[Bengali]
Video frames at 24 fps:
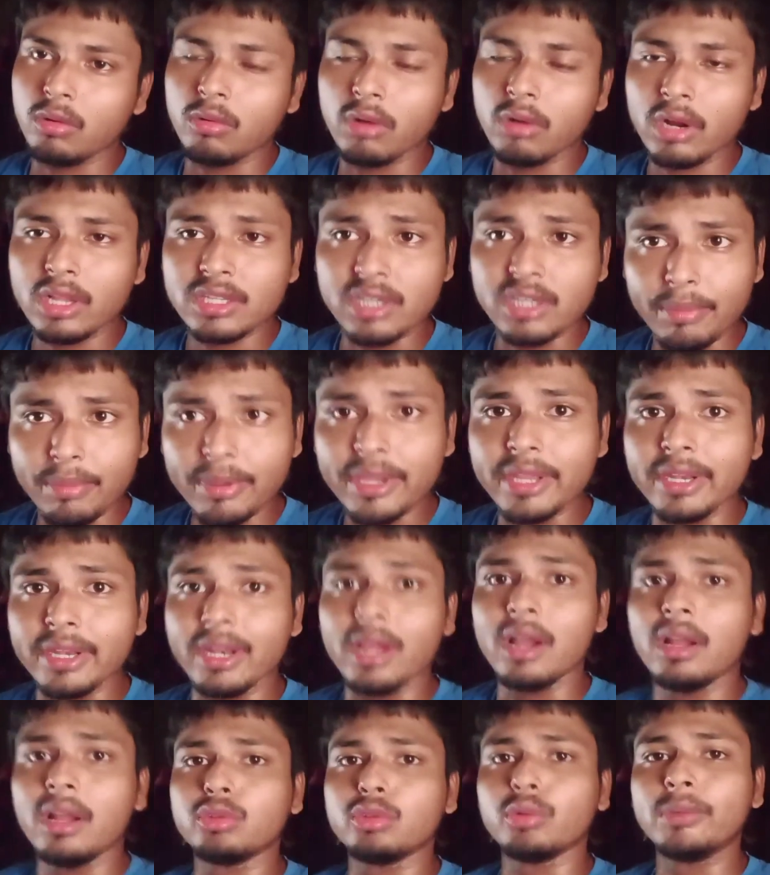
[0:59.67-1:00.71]
করা যাবে
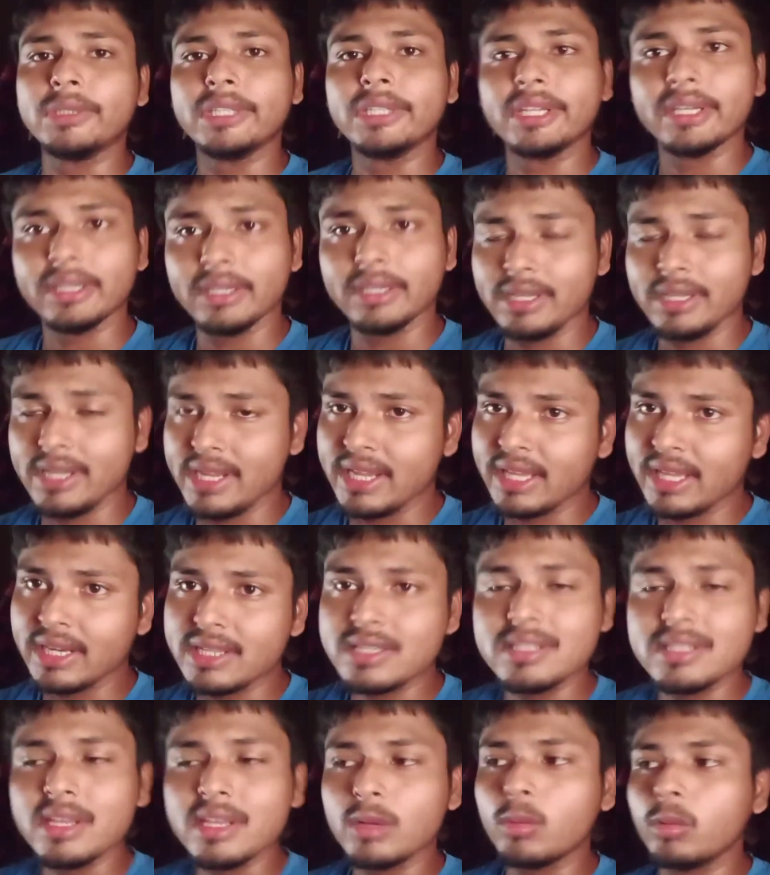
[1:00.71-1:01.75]
না তোমাদের
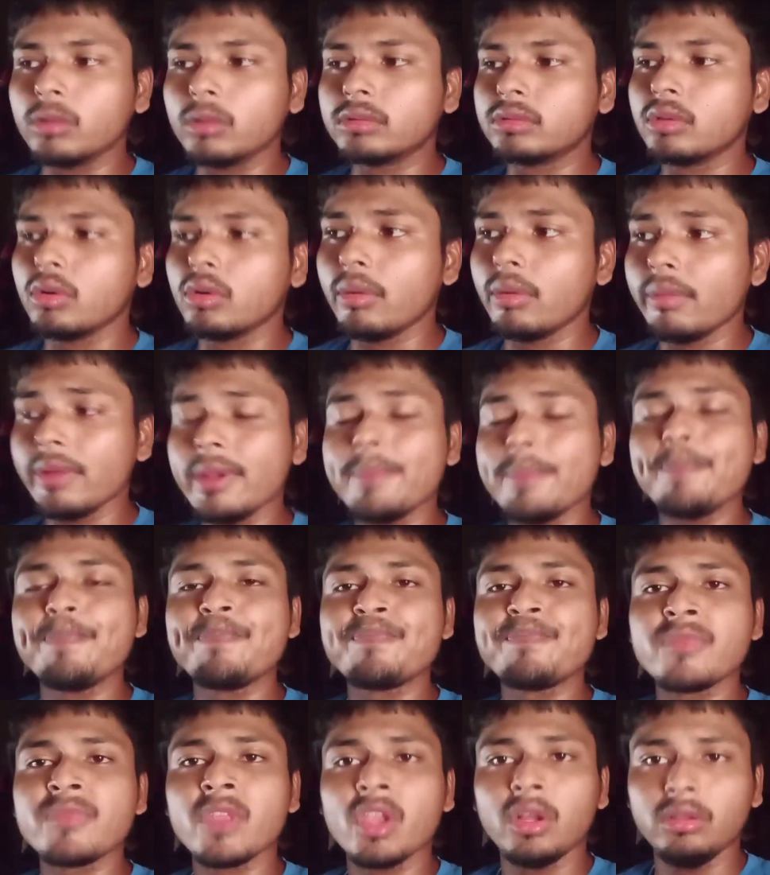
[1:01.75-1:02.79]
ইংরেজিতেই করতে হবে
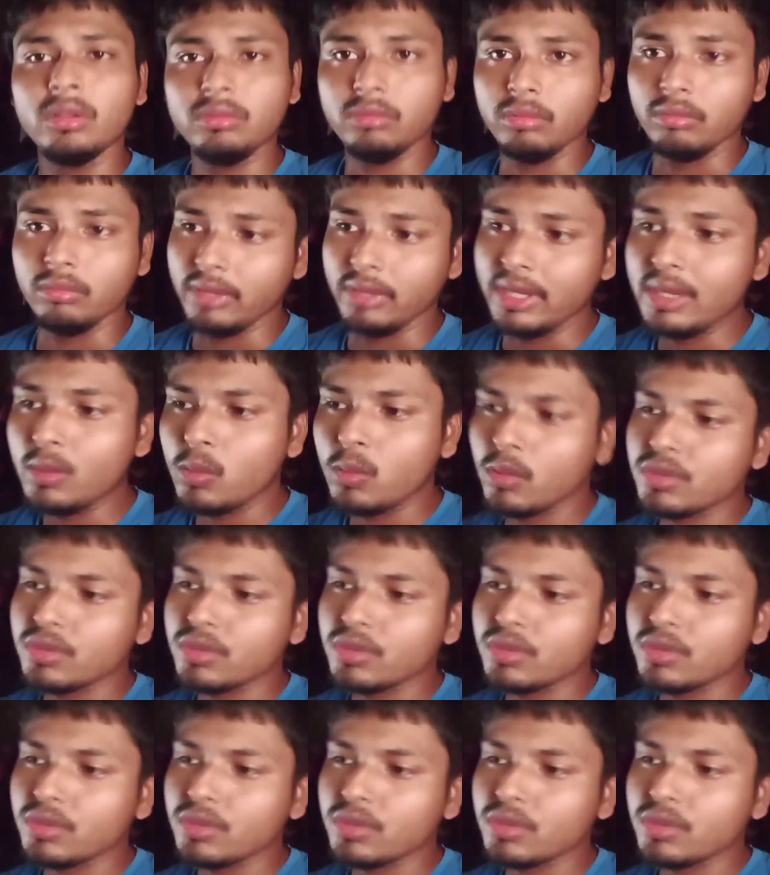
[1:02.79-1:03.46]
তো এই